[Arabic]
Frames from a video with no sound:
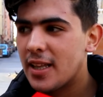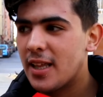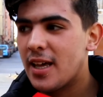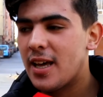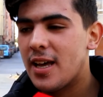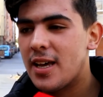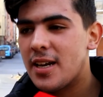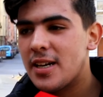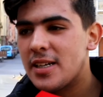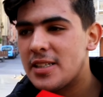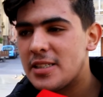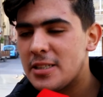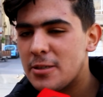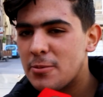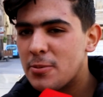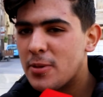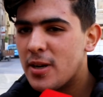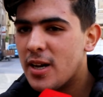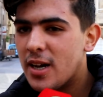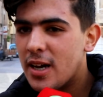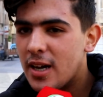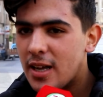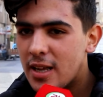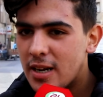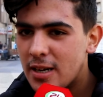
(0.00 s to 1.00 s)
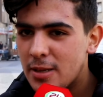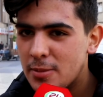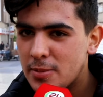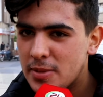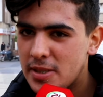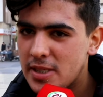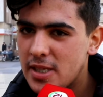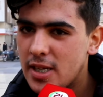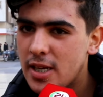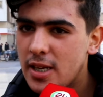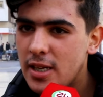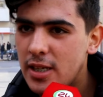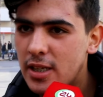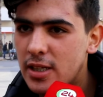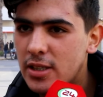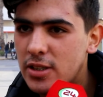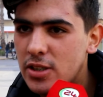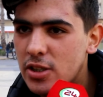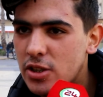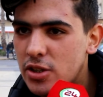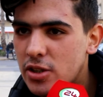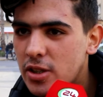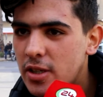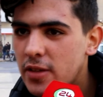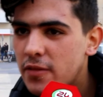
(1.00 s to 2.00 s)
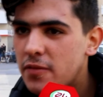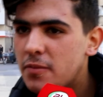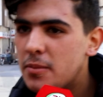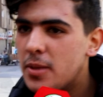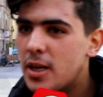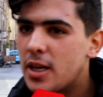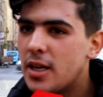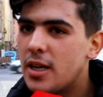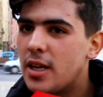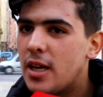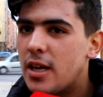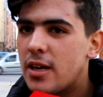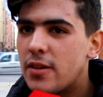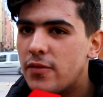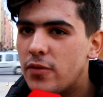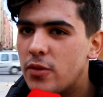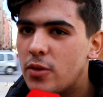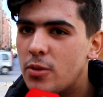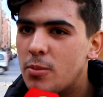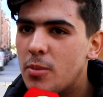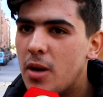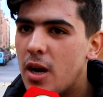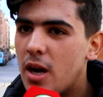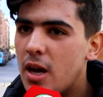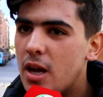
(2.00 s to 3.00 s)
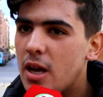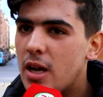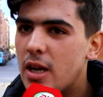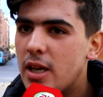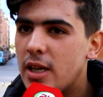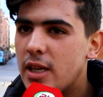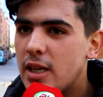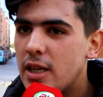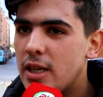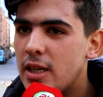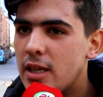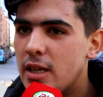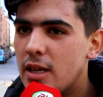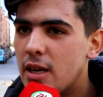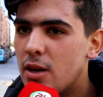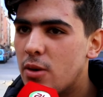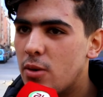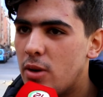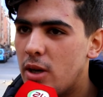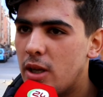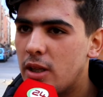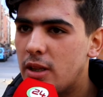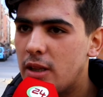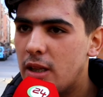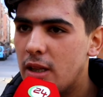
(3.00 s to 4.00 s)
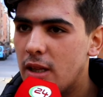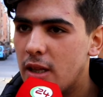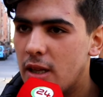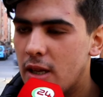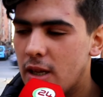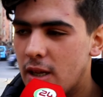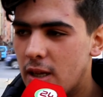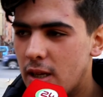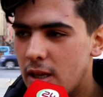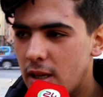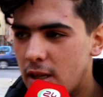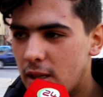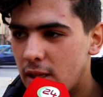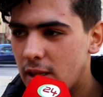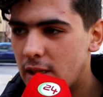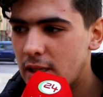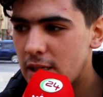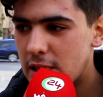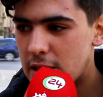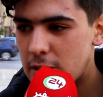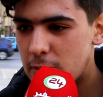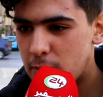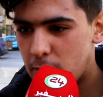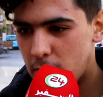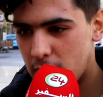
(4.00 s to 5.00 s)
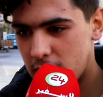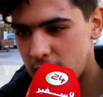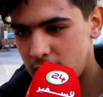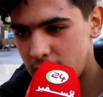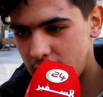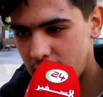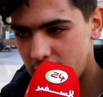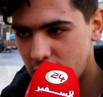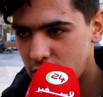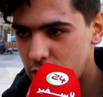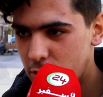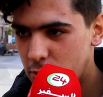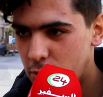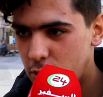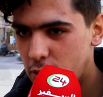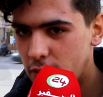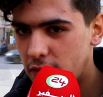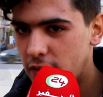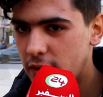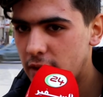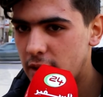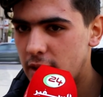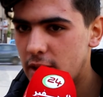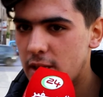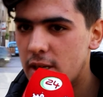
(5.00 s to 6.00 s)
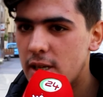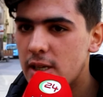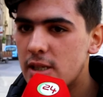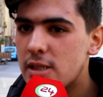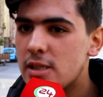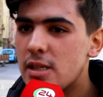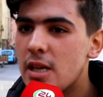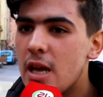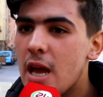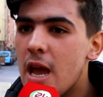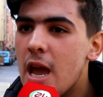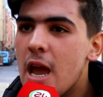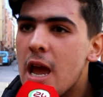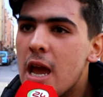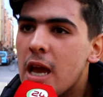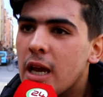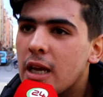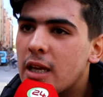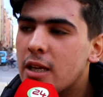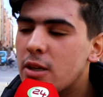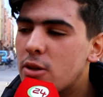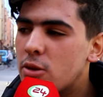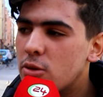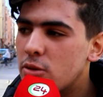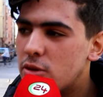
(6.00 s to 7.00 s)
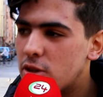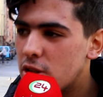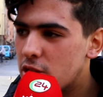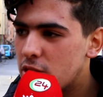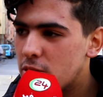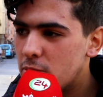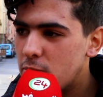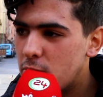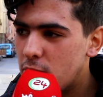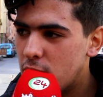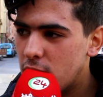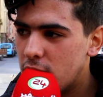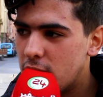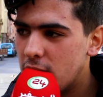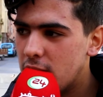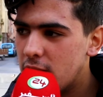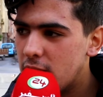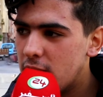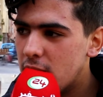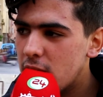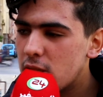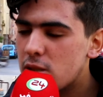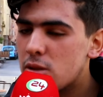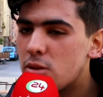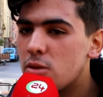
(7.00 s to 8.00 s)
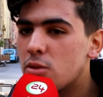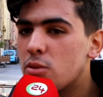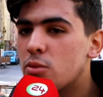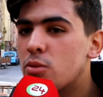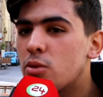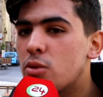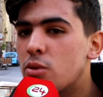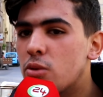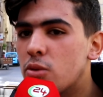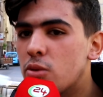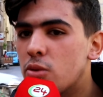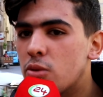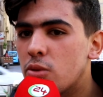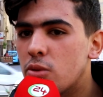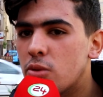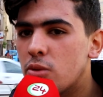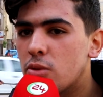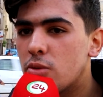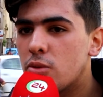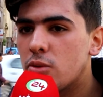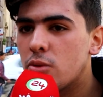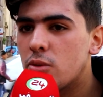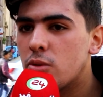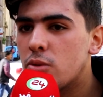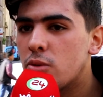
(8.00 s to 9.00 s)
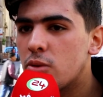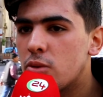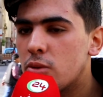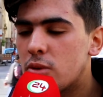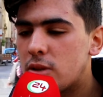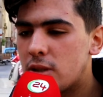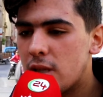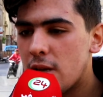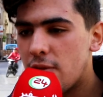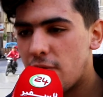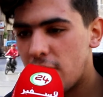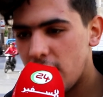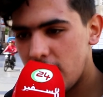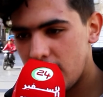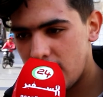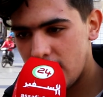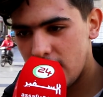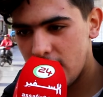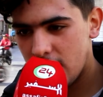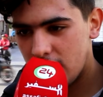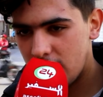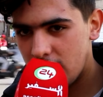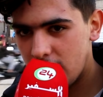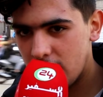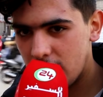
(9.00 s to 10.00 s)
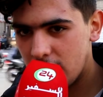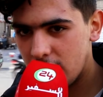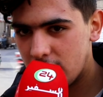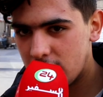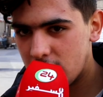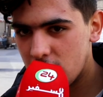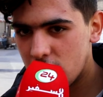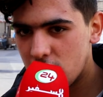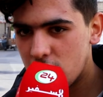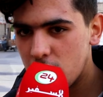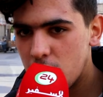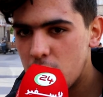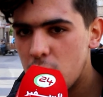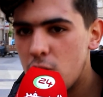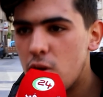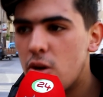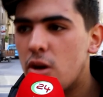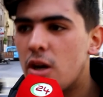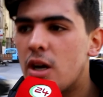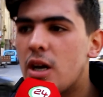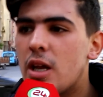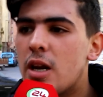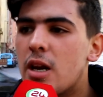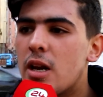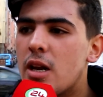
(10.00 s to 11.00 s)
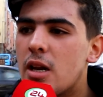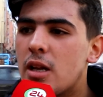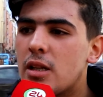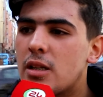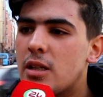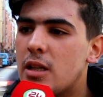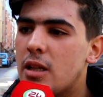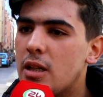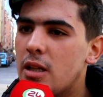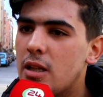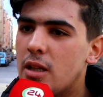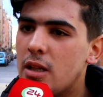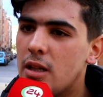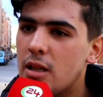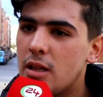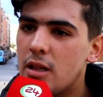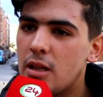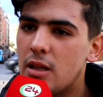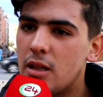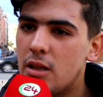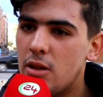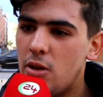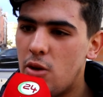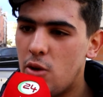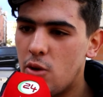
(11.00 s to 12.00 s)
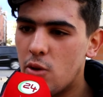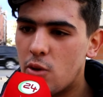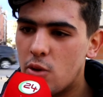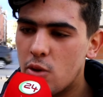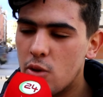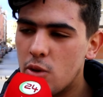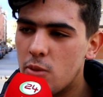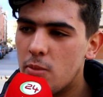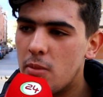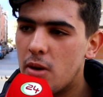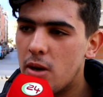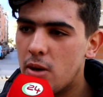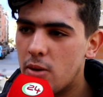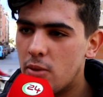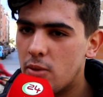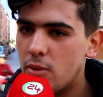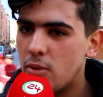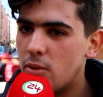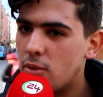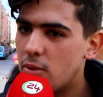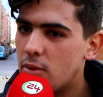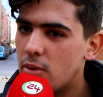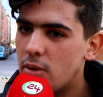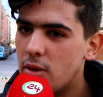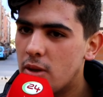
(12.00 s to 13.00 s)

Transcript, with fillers: القرار تيبقى قرار مزيان حيت كيف ما كنعرفوا المقاهي هي واحد ليسباس كيجمعوا فيه الناس كيكون تجمع ديال الناس وتفادي هذا التجمع قررت الحكومه